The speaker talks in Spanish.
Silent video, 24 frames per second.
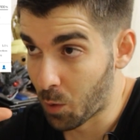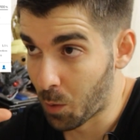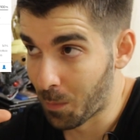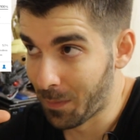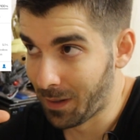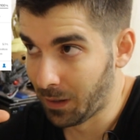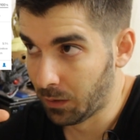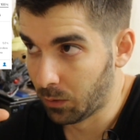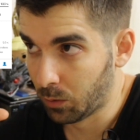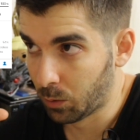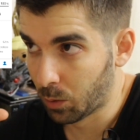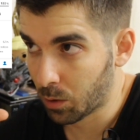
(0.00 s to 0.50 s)

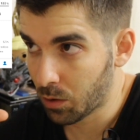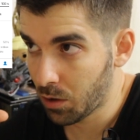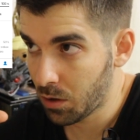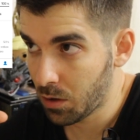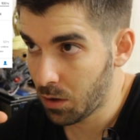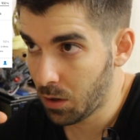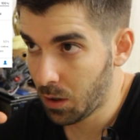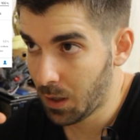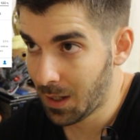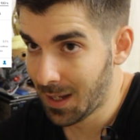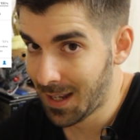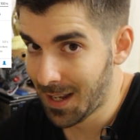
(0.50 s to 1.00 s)

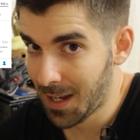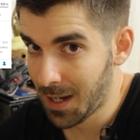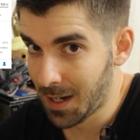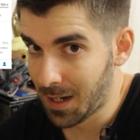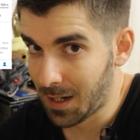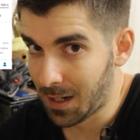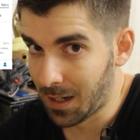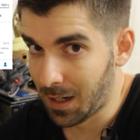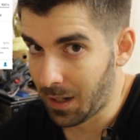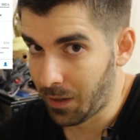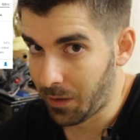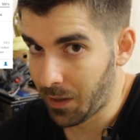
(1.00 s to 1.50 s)
momentos,
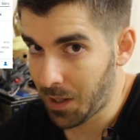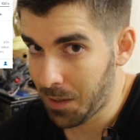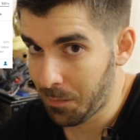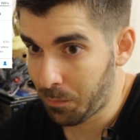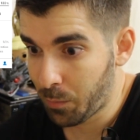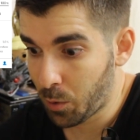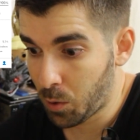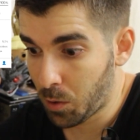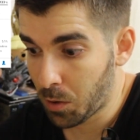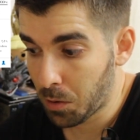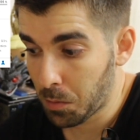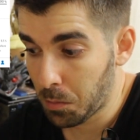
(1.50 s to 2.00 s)
le da
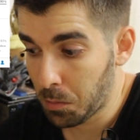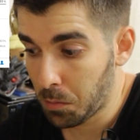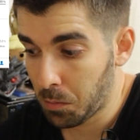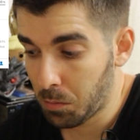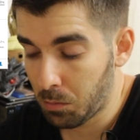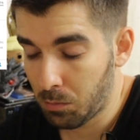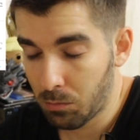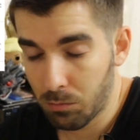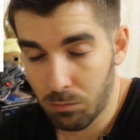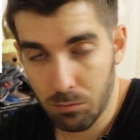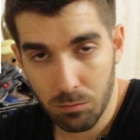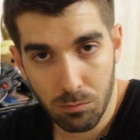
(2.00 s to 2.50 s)
por
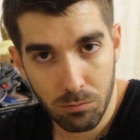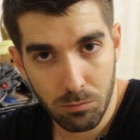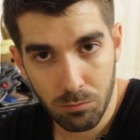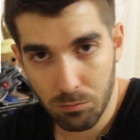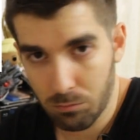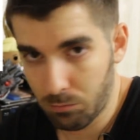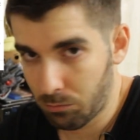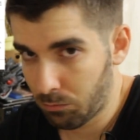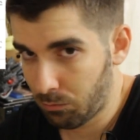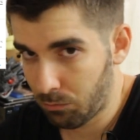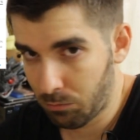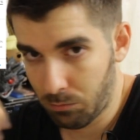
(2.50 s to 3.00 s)

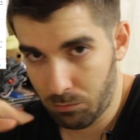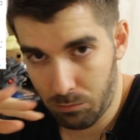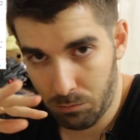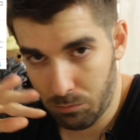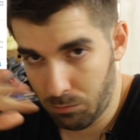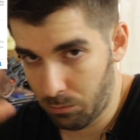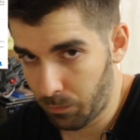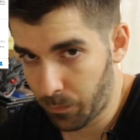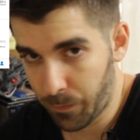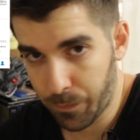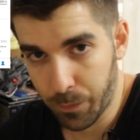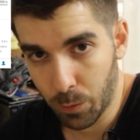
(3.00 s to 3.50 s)

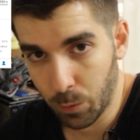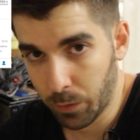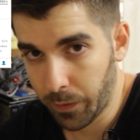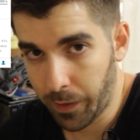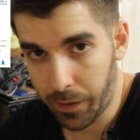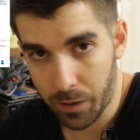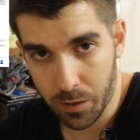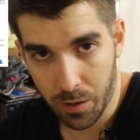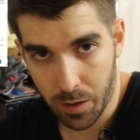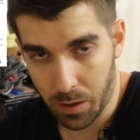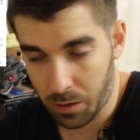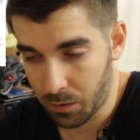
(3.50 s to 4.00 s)

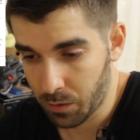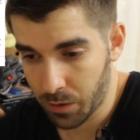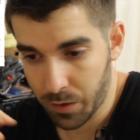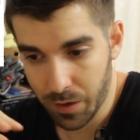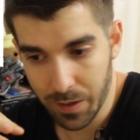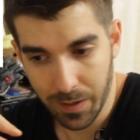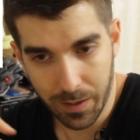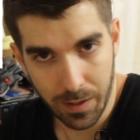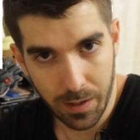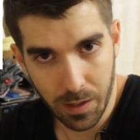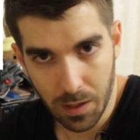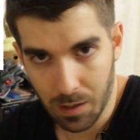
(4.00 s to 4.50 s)
fundirse,
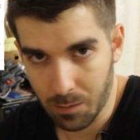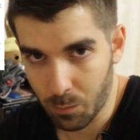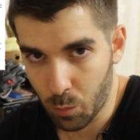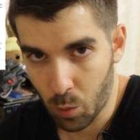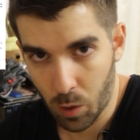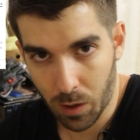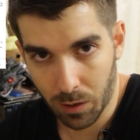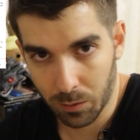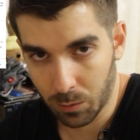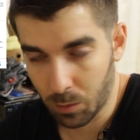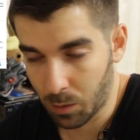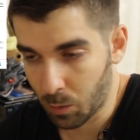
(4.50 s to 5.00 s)
se queda
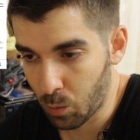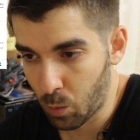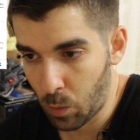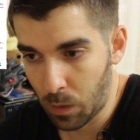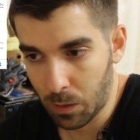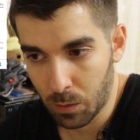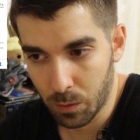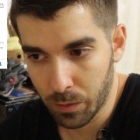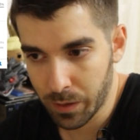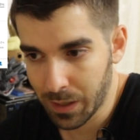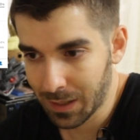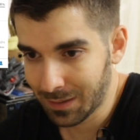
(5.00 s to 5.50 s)
muerto. El
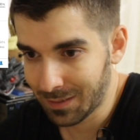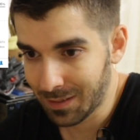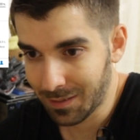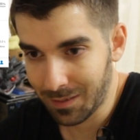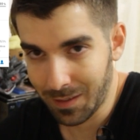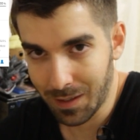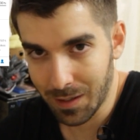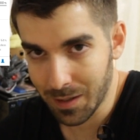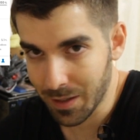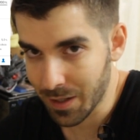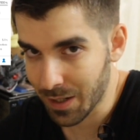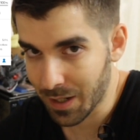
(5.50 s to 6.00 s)
juego ya te
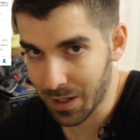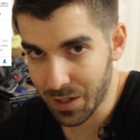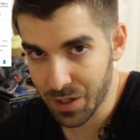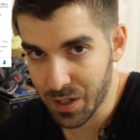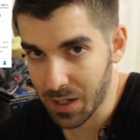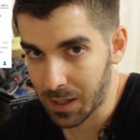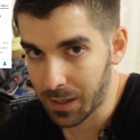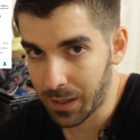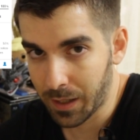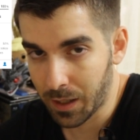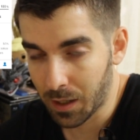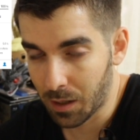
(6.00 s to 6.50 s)
tienes que
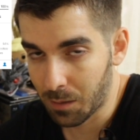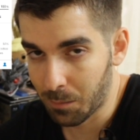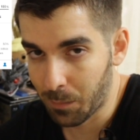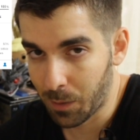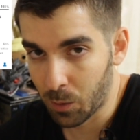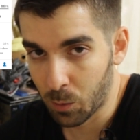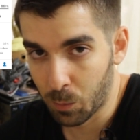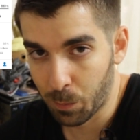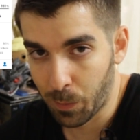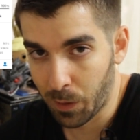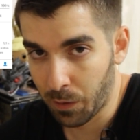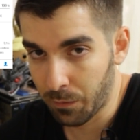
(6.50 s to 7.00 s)
salir al
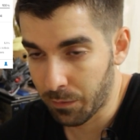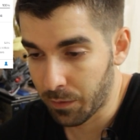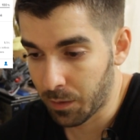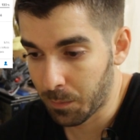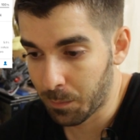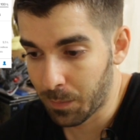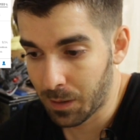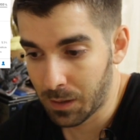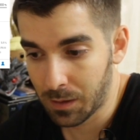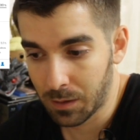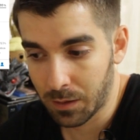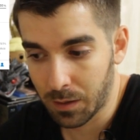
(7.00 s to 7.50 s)
menú
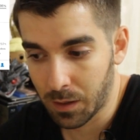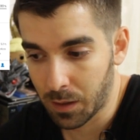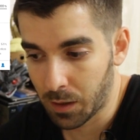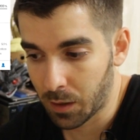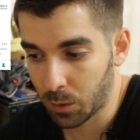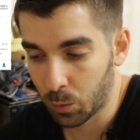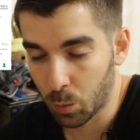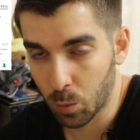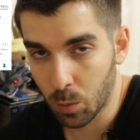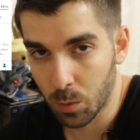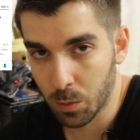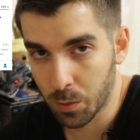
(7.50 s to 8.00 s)
principal
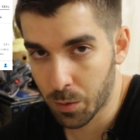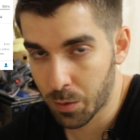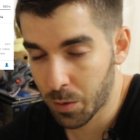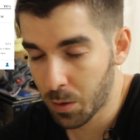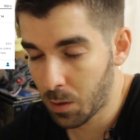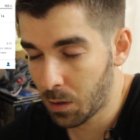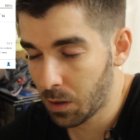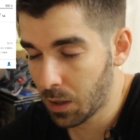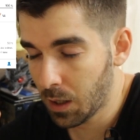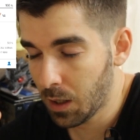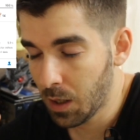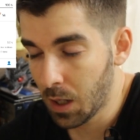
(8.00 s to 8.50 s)
de tu
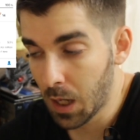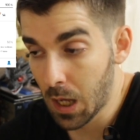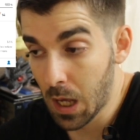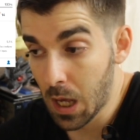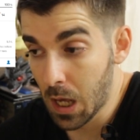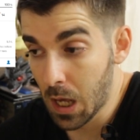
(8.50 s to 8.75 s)
consola